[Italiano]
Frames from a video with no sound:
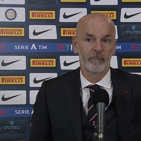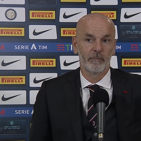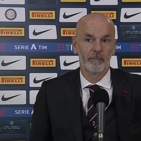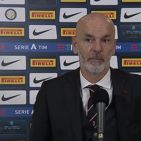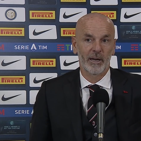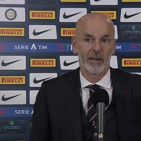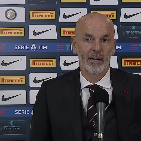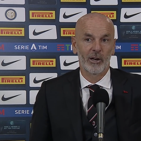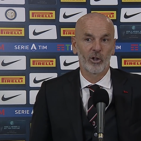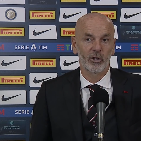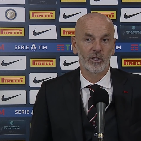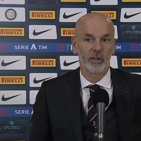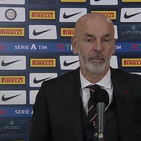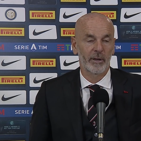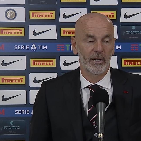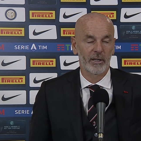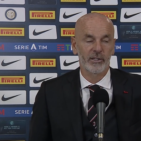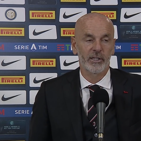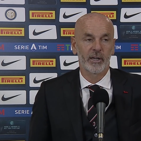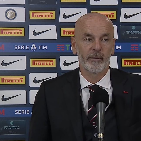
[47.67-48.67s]
per la lotta per
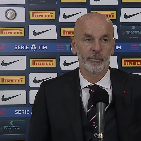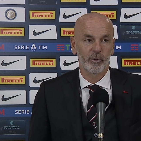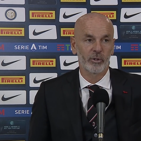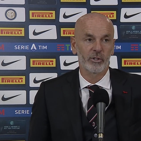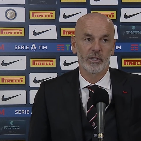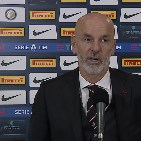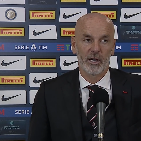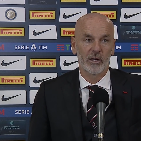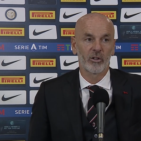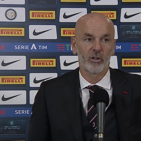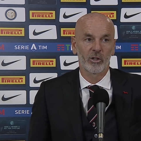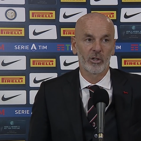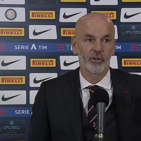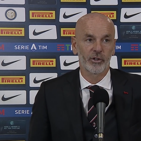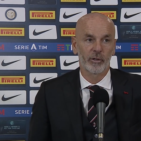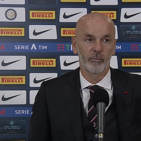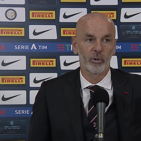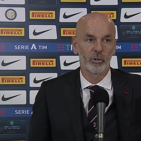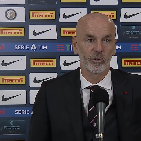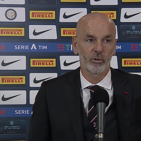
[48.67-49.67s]
la Champions sarà una lotta
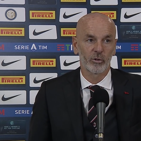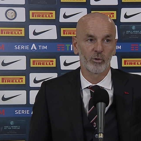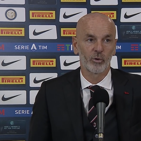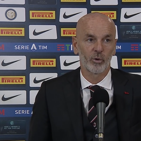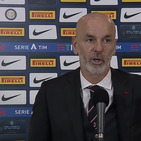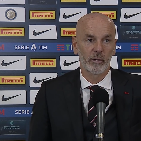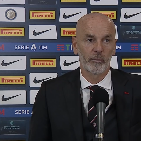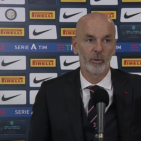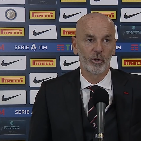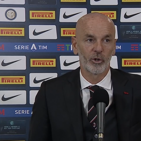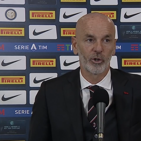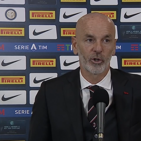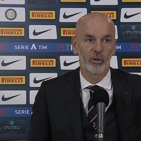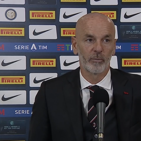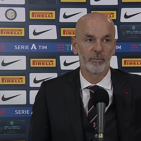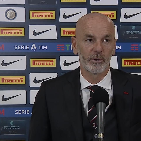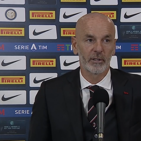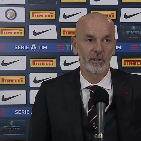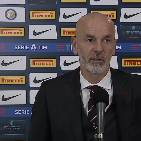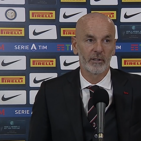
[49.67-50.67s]
molto dura, molto
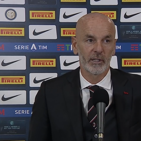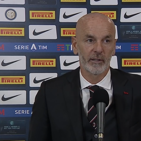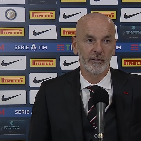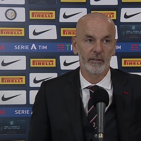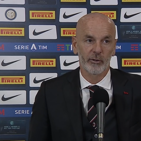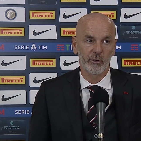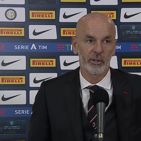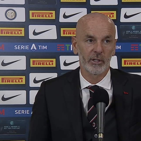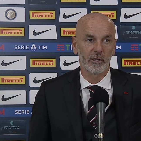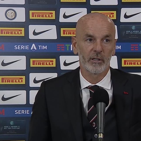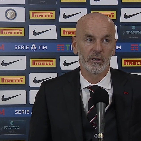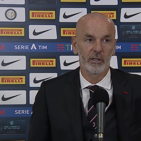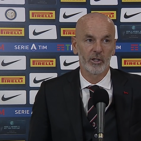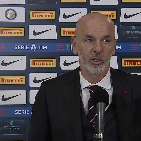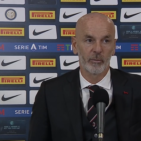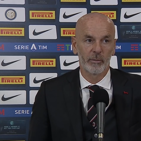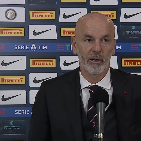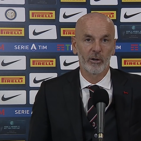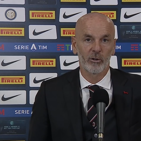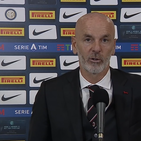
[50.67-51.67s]
competitiva, quindi
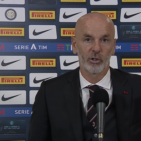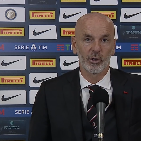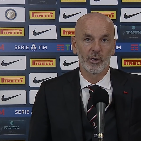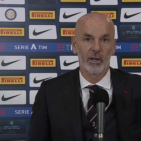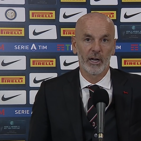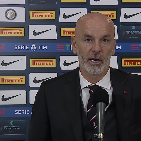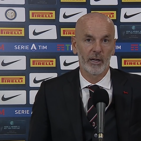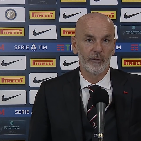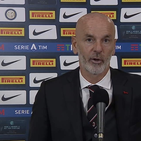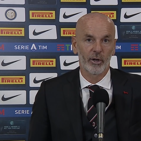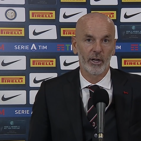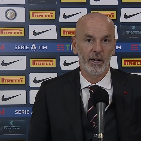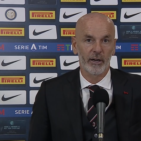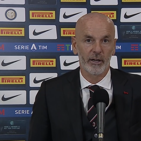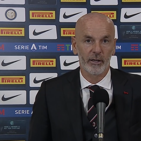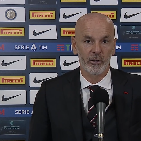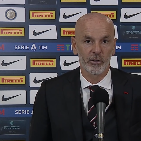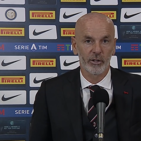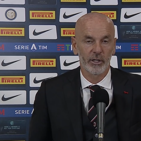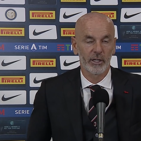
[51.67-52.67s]
dobbiamo continuare a
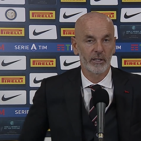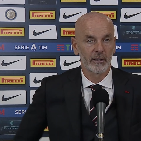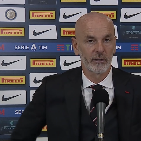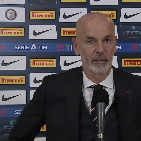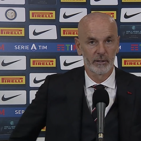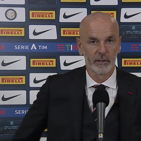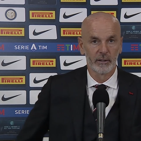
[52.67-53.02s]
lavorare con,